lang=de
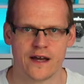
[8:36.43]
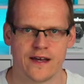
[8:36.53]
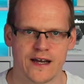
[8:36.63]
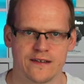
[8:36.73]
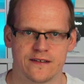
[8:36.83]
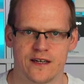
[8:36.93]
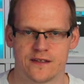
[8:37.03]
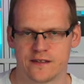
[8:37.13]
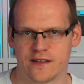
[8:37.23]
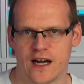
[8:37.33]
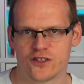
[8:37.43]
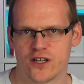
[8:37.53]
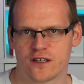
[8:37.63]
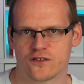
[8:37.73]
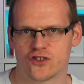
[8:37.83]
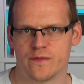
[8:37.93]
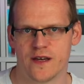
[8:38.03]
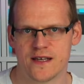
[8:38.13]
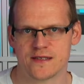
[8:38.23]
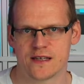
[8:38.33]
anhand der Signalstärke des
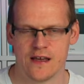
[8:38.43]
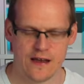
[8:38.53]
GPS,